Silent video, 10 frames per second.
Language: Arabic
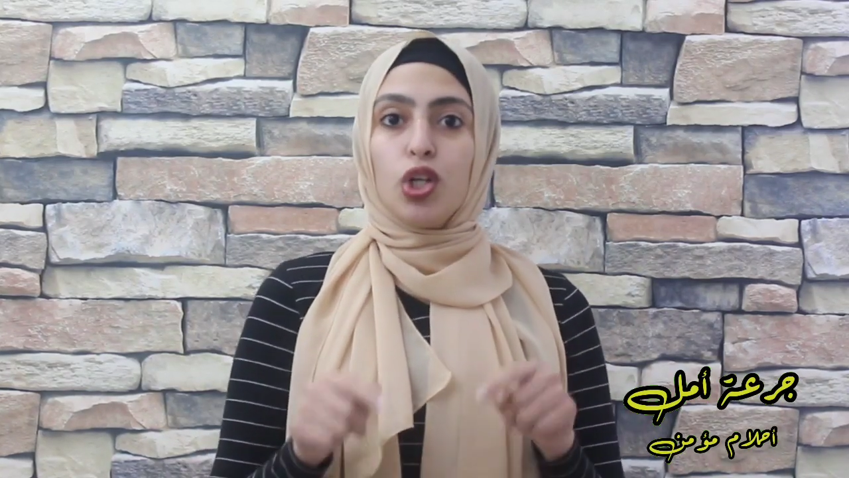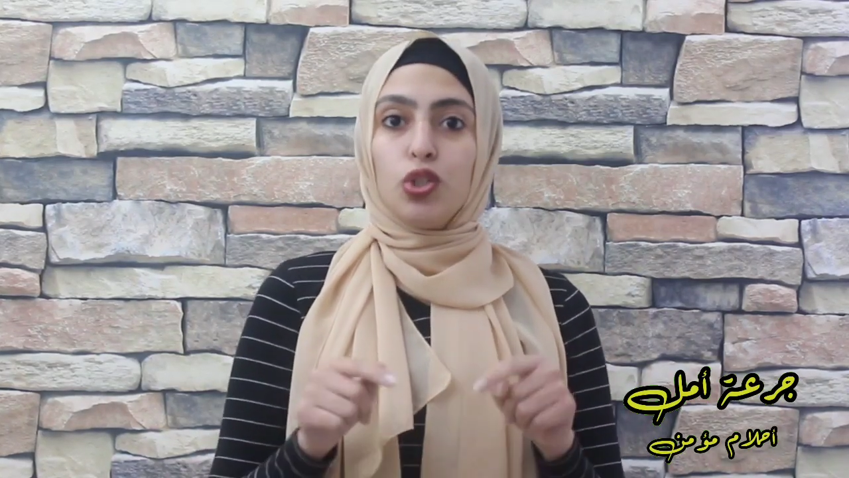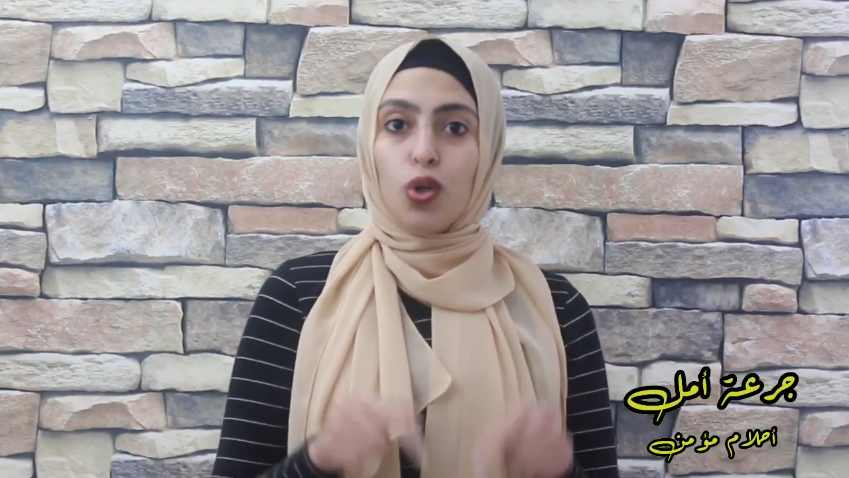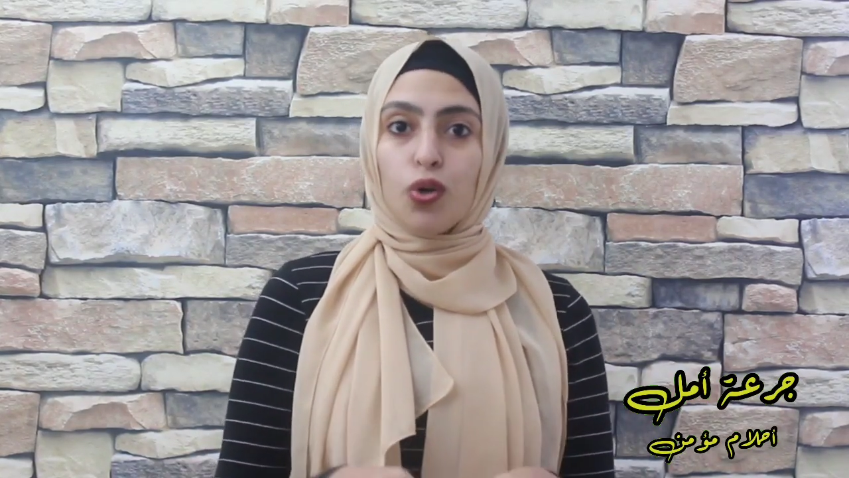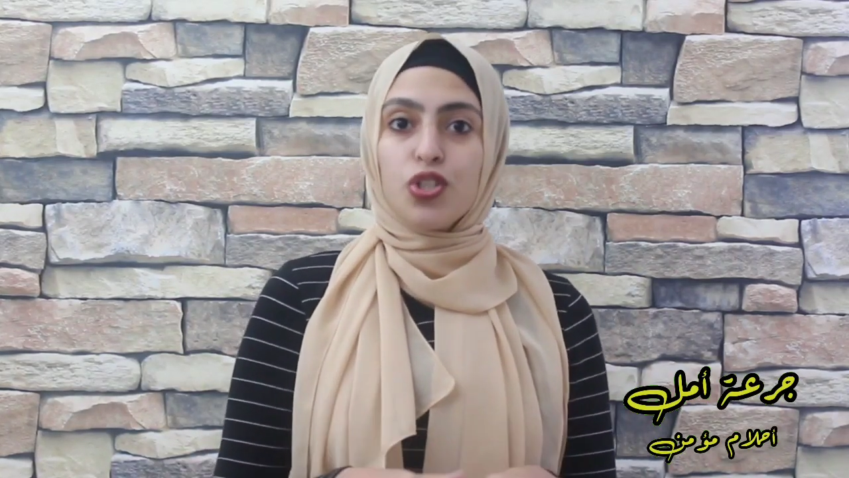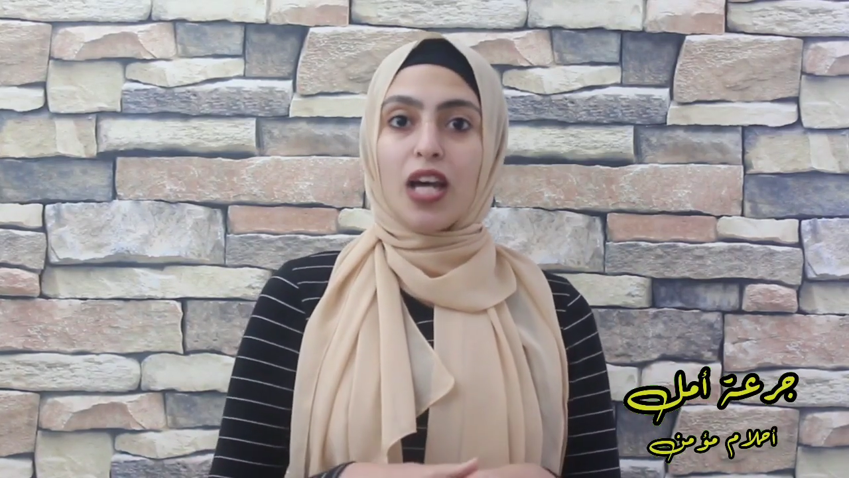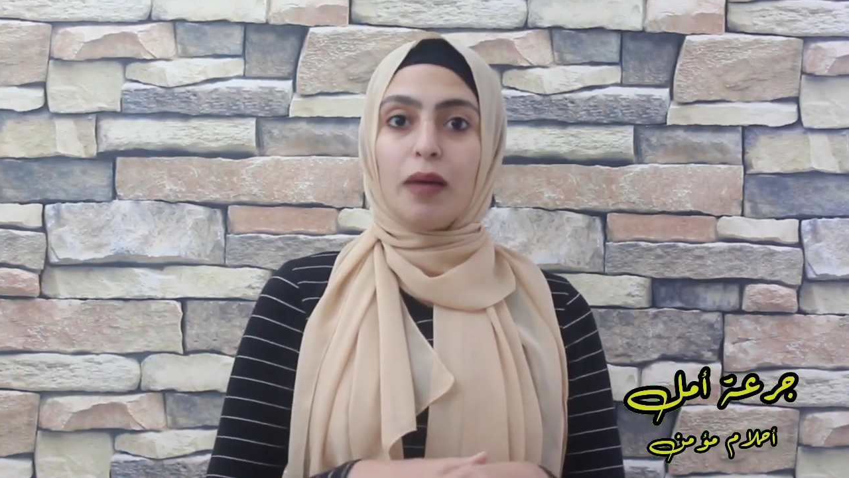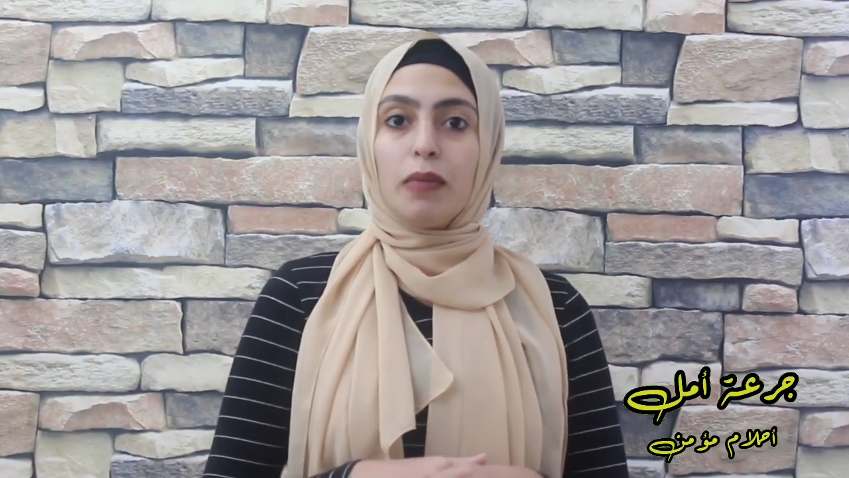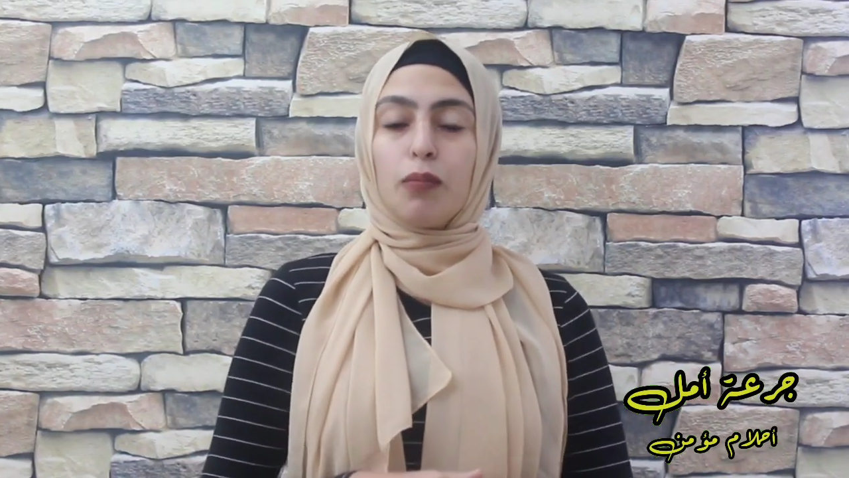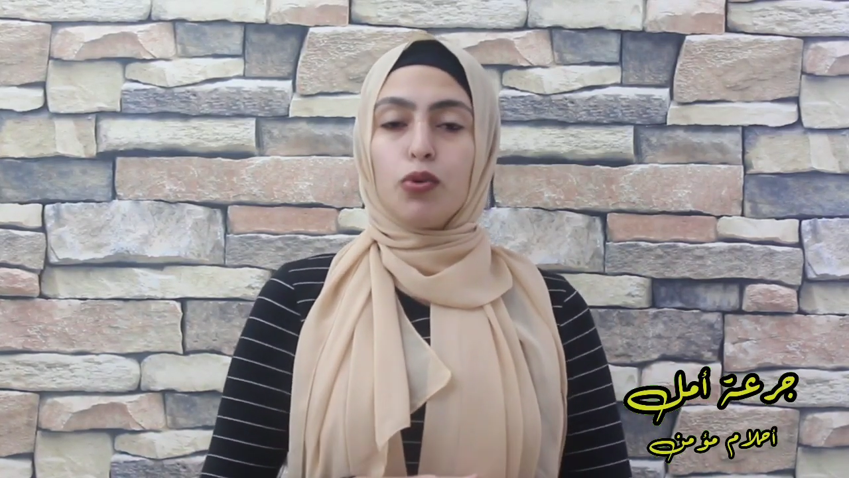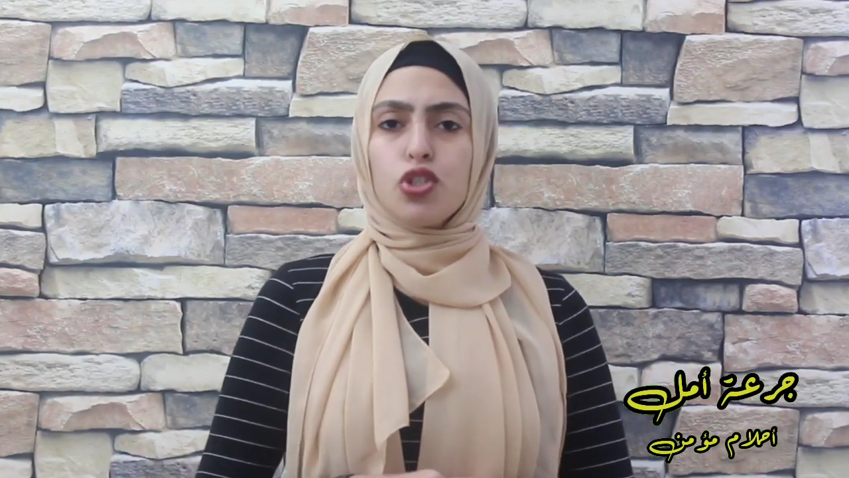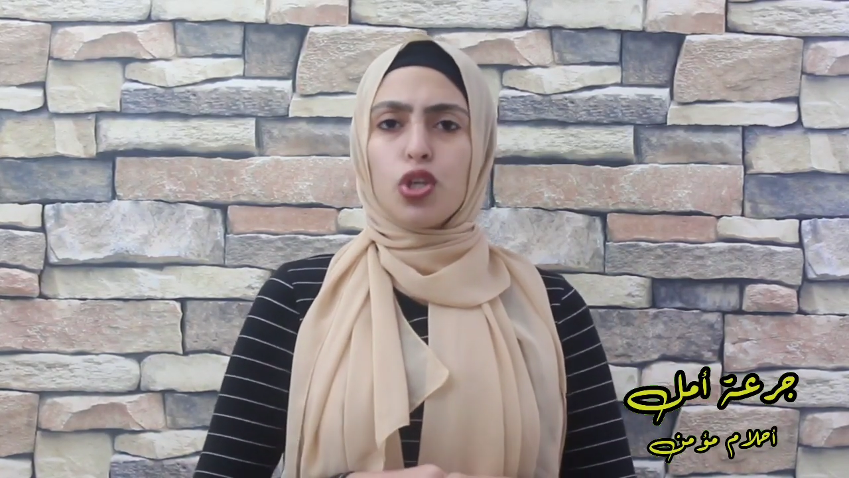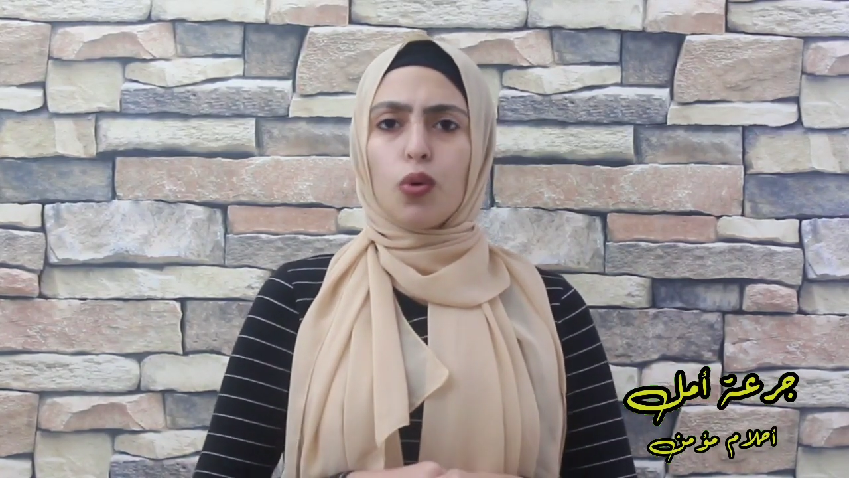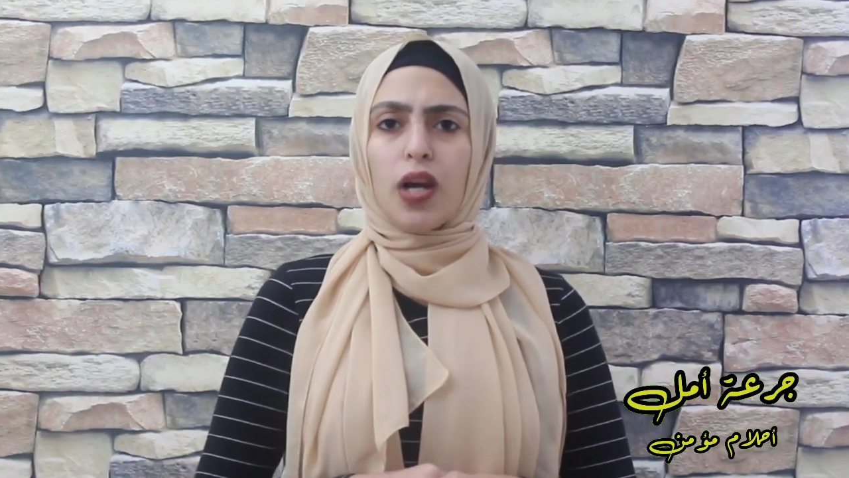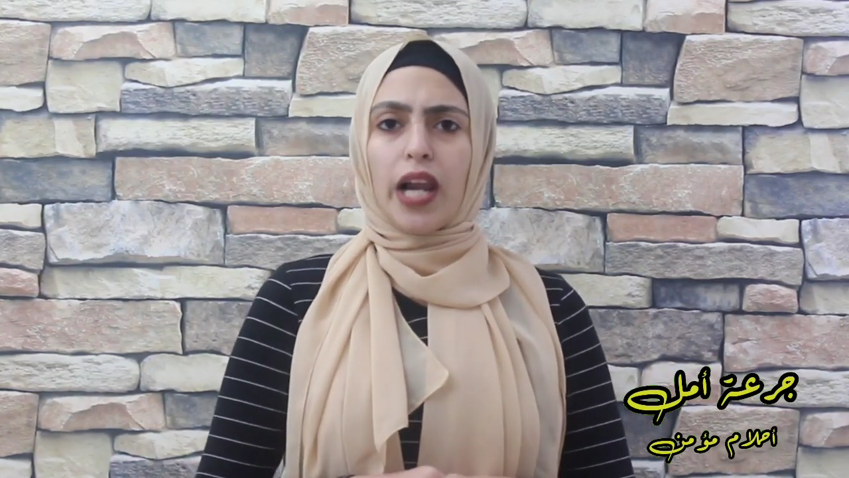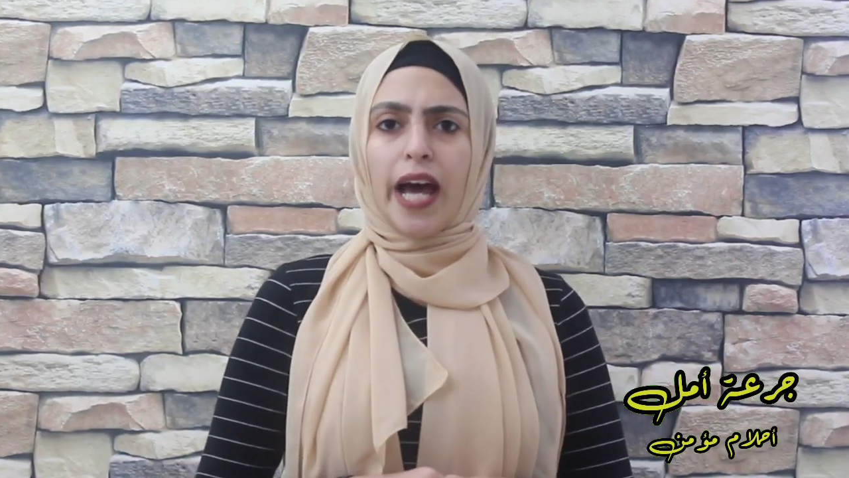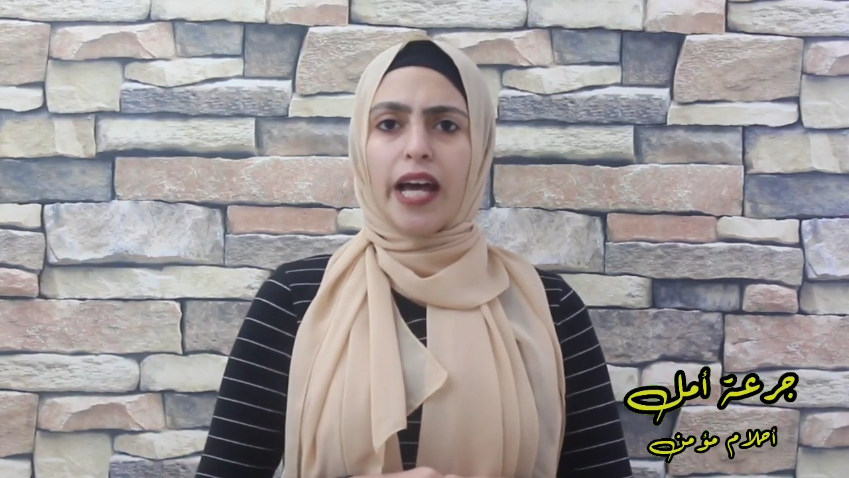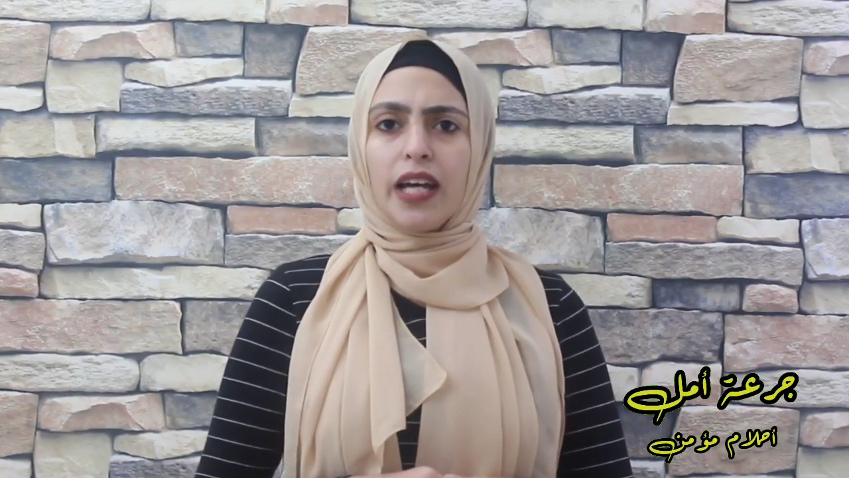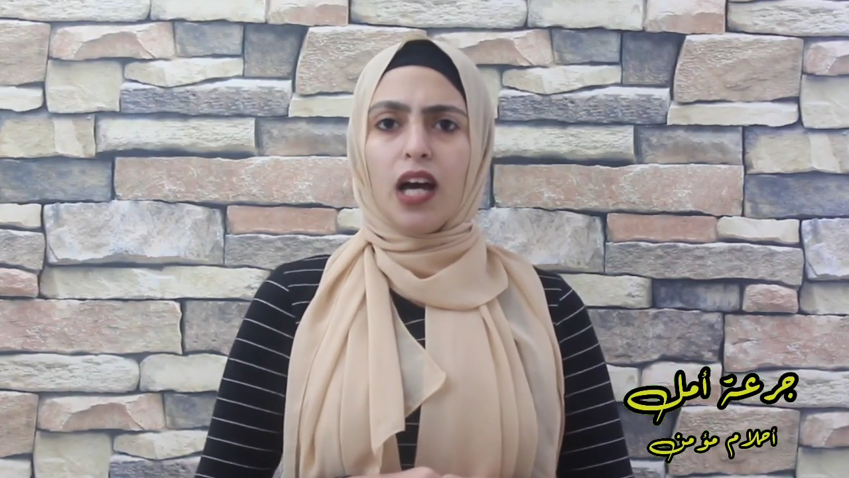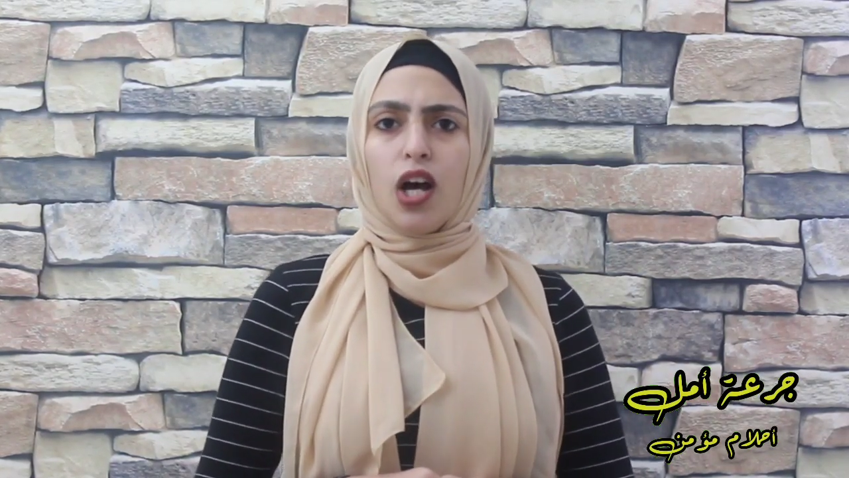يقعد يعمل بوستر ولا
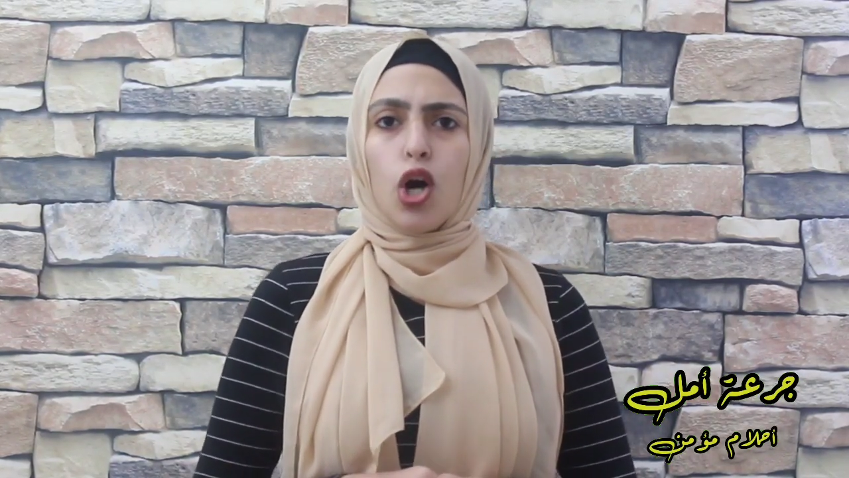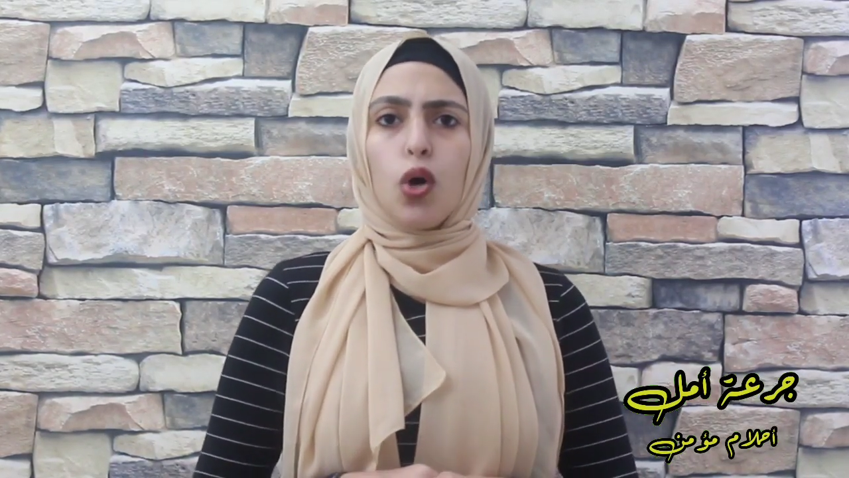حاجة